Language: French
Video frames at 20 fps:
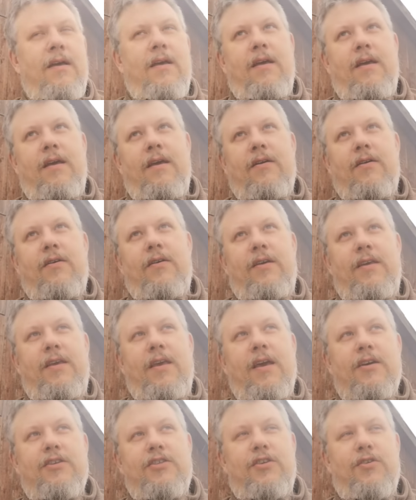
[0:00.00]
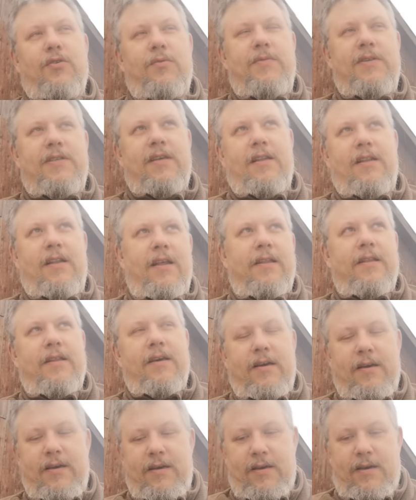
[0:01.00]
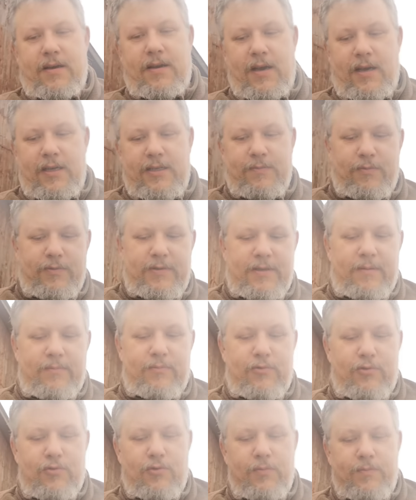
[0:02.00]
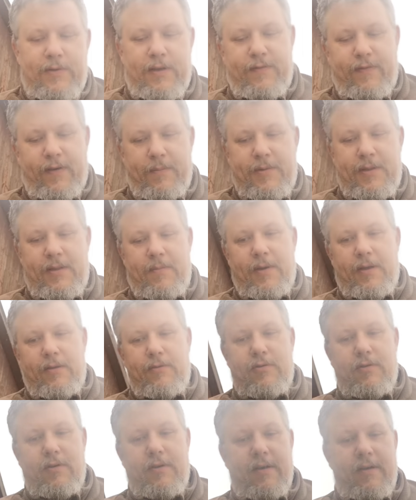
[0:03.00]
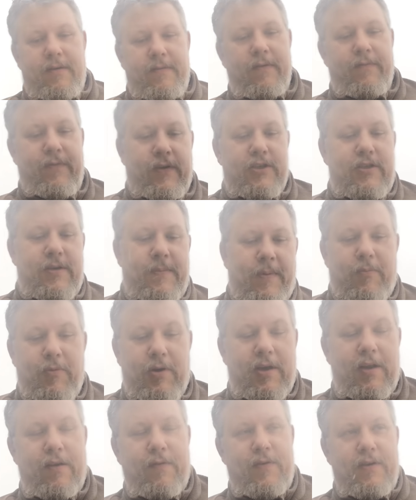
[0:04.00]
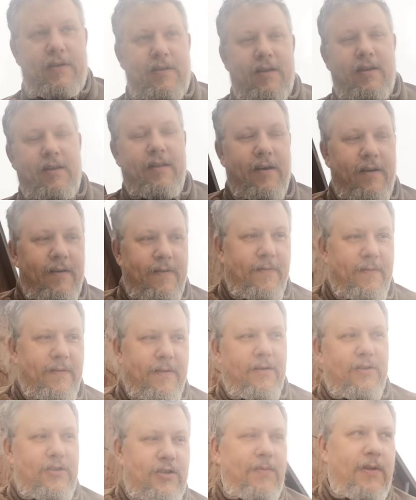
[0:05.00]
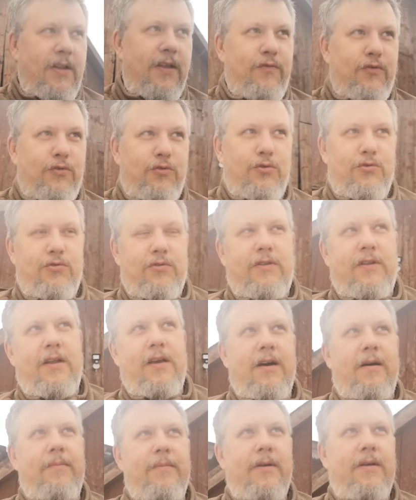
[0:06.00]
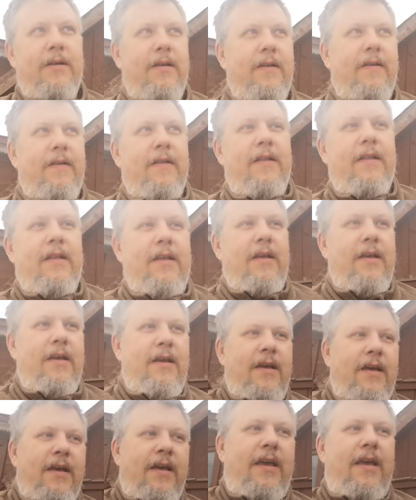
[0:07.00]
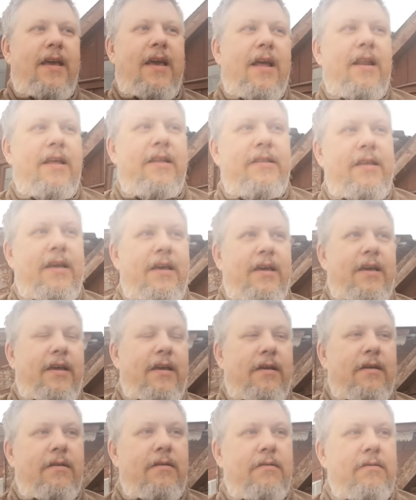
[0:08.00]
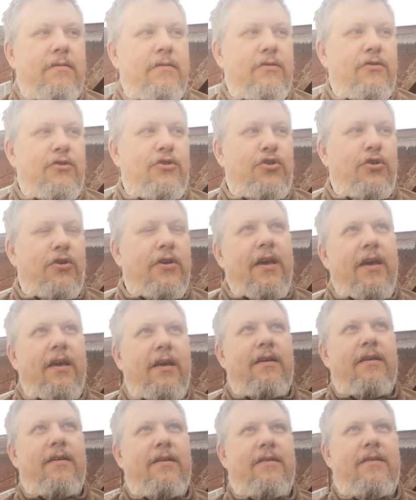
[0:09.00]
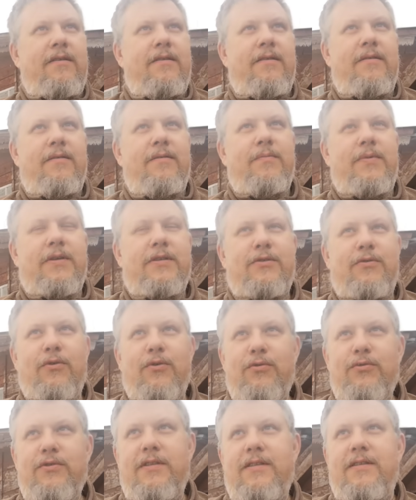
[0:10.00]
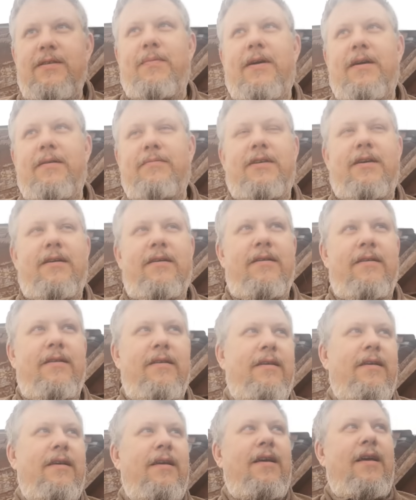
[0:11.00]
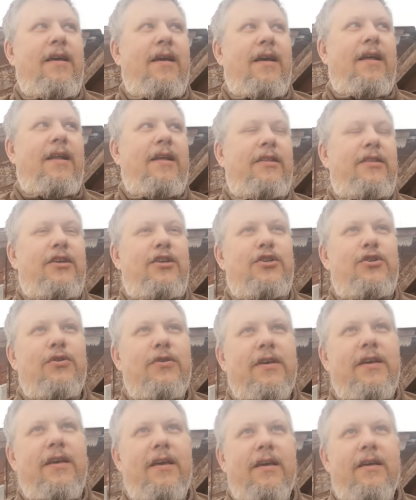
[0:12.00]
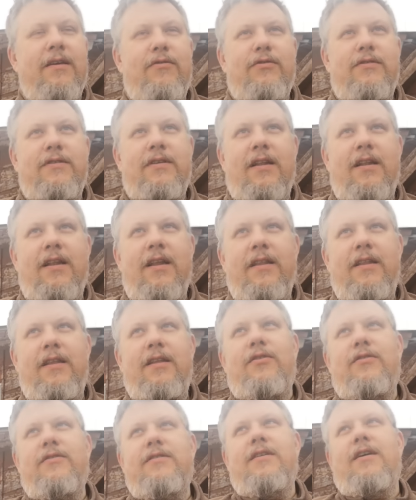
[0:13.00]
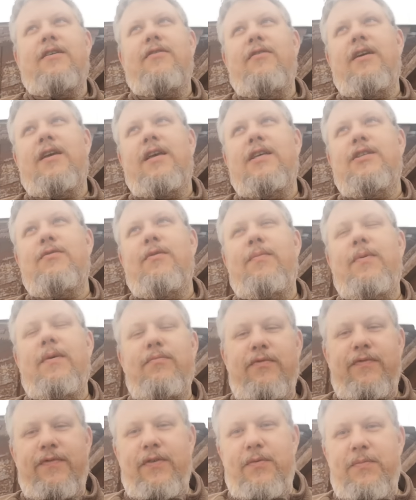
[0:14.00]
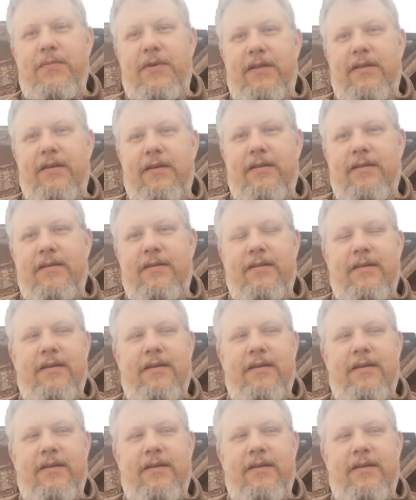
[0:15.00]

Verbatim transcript: Et hier, j'ai remis cette laine à, la responsable du groupe des femmes et des mères de soldats. Enfin, sais pas moi qui l'ai fait, c'est Elena. J'ai mis les photos sur Telegram. Et elle était choquée, parce qu'en Russie, c'est pas comme ça elle était choquée que cette laine ait 35 ans et qu'elle soit pas bouffée au mythe.